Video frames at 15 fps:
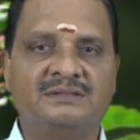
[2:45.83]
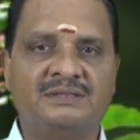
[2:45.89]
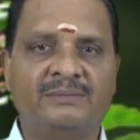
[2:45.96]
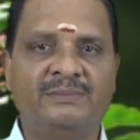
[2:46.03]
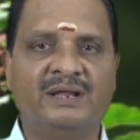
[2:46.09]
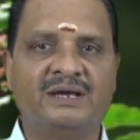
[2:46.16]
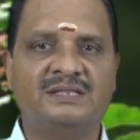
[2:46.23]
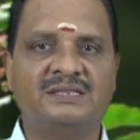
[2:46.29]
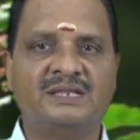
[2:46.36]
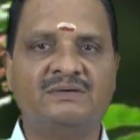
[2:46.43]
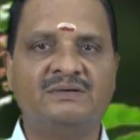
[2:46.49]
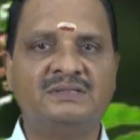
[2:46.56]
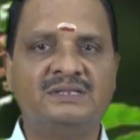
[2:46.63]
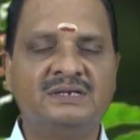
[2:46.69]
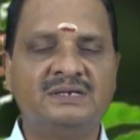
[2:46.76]

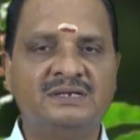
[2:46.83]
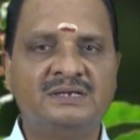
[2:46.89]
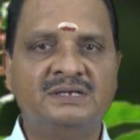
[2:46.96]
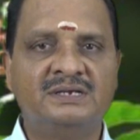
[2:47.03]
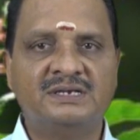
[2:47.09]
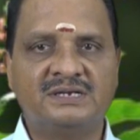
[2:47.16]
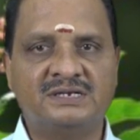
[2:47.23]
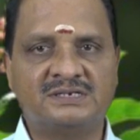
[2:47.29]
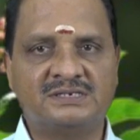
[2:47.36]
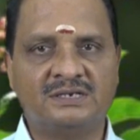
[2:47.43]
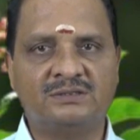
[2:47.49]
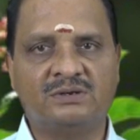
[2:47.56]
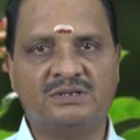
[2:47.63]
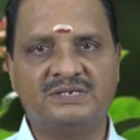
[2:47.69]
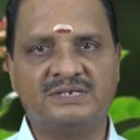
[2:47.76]
தமிழகத்தில் வந்து
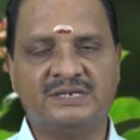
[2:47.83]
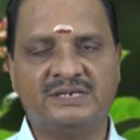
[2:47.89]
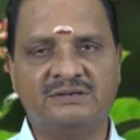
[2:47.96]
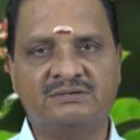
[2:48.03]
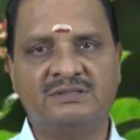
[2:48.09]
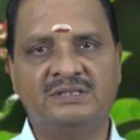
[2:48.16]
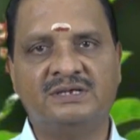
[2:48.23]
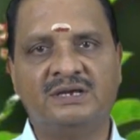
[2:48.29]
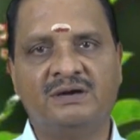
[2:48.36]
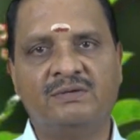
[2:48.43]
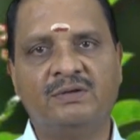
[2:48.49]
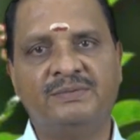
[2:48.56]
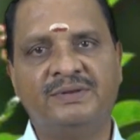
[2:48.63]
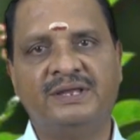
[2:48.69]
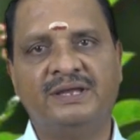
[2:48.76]
கிருஷ்ணன் துளசிக்கு வந்து
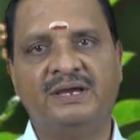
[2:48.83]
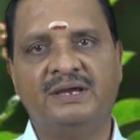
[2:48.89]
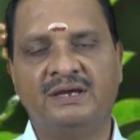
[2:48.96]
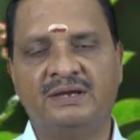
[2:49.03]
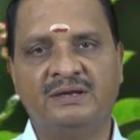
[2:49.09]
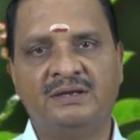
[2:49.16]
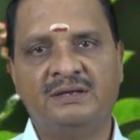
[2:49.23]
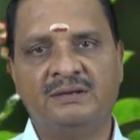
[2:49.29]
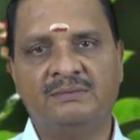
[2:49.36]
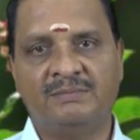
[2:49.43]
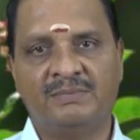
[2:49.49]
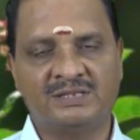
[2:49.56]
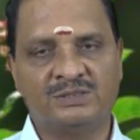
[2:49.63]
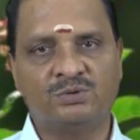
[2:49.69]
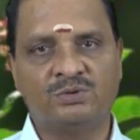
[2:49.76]
அவ்வளோ பெரிய
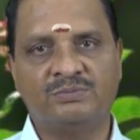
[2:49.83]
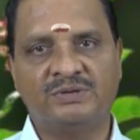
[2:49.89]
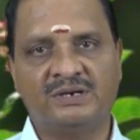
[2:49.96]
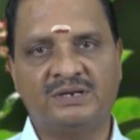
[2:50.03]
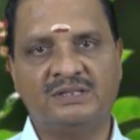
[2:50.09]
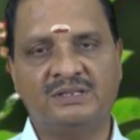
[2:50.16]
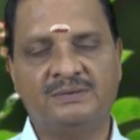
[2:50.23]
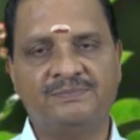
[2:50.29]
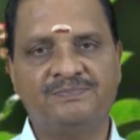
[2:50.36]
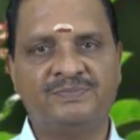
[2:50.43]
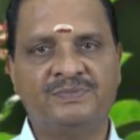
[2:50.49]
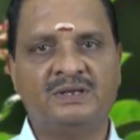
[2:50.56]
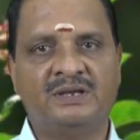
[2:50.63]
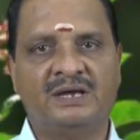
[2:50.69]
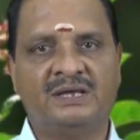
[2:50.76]
மகத்துவம் இருக்குது
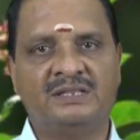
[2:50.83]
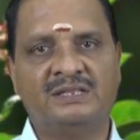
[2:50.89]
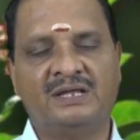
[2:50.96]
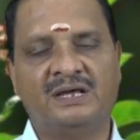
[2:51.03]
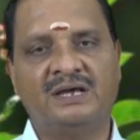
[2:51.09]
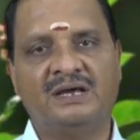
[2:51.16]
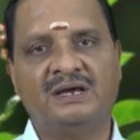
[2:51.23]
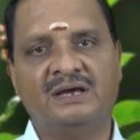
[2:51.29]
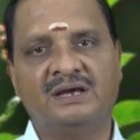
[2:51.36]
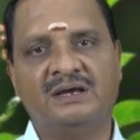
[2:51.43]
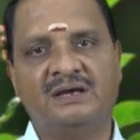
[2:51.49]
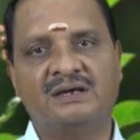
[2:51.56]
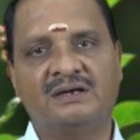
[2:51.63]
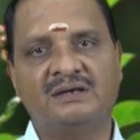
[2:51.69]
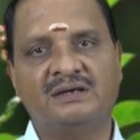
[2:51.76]
அதுதான்
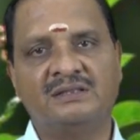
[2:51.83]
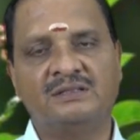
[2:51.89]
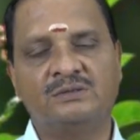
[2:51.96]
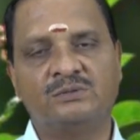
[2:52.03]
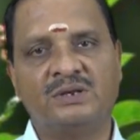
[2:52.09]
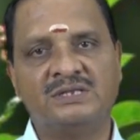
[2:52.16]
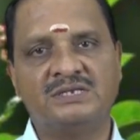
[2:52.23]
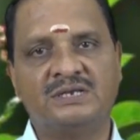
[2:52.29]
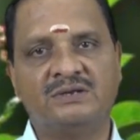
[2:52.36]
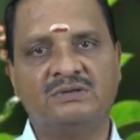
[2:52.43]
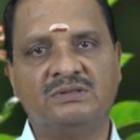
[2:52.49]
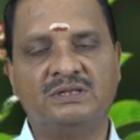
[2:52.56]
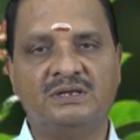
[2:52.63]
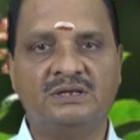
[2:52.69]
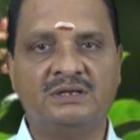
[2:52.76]
அந்த துளசிக்கு
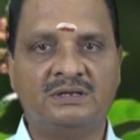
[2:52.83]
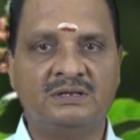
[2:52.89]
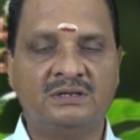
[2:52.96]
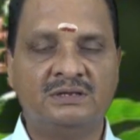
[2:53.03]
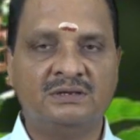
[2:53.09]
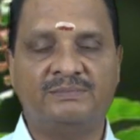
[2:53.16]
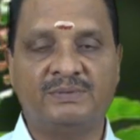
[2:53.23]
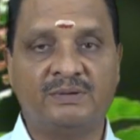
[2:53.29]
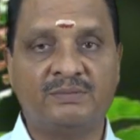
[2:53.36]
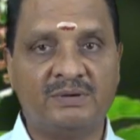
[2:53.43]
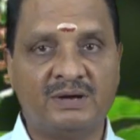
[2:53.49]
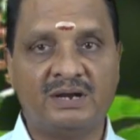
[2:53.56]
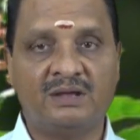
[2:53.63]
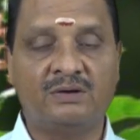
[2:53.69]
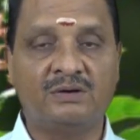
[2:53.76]
வந்து
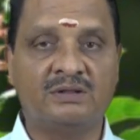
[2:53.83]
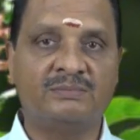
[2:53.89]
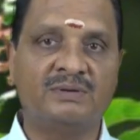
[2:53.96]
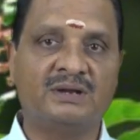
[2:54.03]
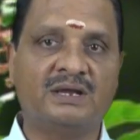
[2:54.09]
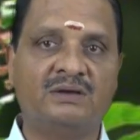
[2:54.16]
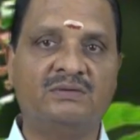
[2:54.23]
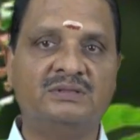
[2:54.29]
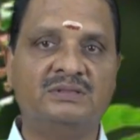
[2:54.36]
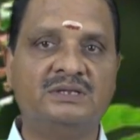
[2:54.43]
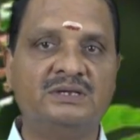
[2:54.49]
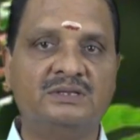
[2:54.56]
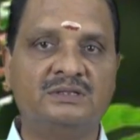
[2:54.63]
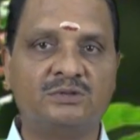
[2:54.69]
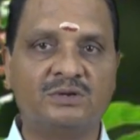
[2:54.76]
பெரும்பாலான மக்கள் வந்து
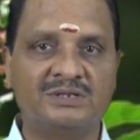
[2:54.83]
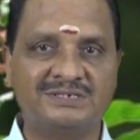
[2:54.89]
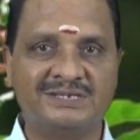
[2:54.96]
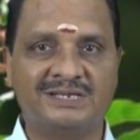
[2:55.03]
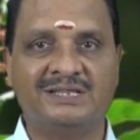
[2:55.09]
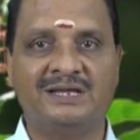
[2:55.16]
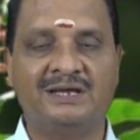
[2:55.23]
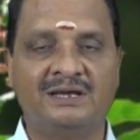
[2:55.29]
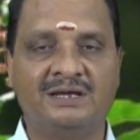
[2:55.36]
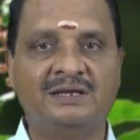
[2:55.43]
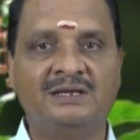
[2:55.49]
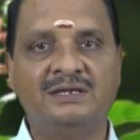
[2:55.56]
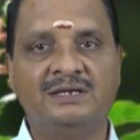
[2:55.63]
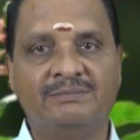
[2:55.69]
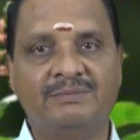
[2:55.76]
துளசியை தான்
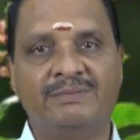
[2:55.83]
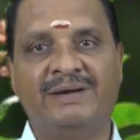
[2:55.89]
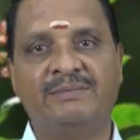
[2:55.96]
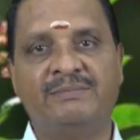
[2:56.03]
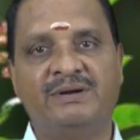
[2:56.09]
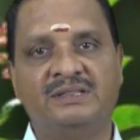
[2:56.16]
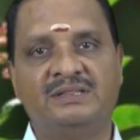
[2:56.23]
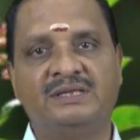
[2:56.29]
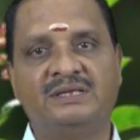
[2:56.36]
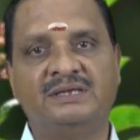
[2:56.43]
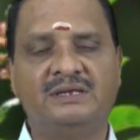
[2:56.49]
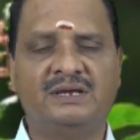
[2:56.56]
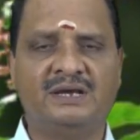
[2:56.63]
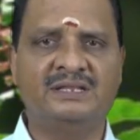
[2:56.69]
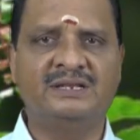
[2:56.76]
இப்போ பயன்படுத்தி
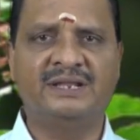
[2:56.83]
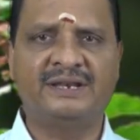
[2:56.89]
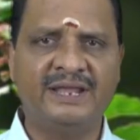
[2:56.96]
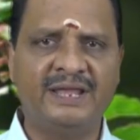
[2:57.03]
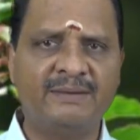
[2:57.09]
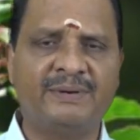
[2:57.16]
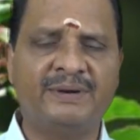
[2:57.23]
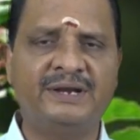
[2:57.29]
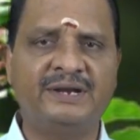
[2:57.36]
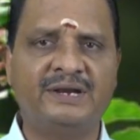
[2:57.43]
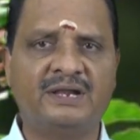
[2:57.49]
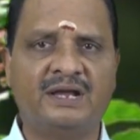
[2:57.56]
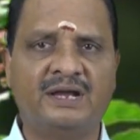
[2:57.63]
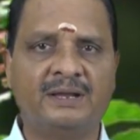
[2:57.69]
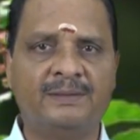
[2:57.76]
அதை நிறைய
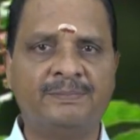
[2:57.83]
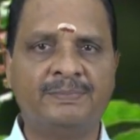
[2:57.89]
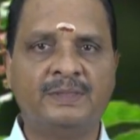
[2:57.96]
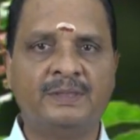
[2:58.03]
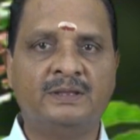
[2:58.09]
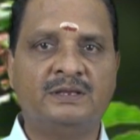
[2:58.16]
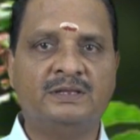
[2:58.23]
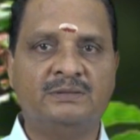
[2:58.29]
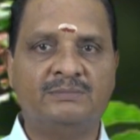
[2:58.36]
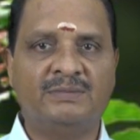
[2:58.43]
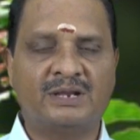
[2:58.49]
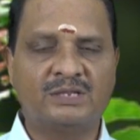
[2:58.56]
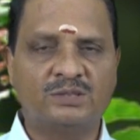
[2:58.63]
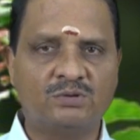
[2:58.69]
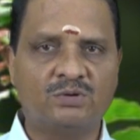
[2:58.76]
பண்ணிகிட்ருக்காங்க இது
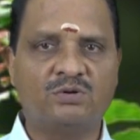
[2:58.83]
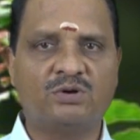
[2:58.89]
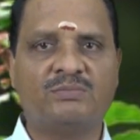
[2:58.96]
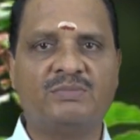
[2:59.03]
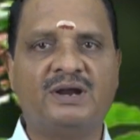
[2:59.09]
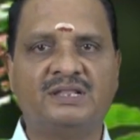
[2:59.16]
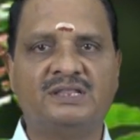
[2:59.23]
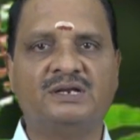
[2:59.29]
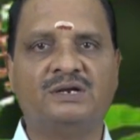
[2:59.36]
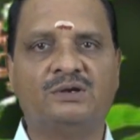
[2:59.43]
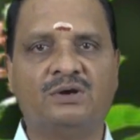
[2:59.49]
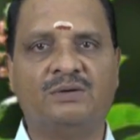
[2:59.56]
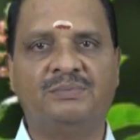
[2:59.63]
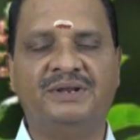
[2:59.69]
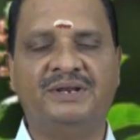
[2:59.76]
மருத்துவ குணமாக
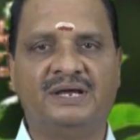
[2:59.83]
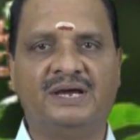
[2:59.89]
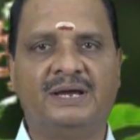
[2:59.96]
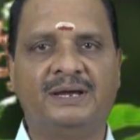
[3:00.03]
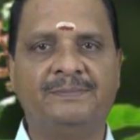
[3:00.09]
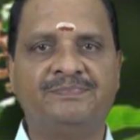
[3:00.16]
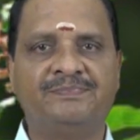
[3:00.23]
எடுத்துக்கிட்டோம் அப்படின்னா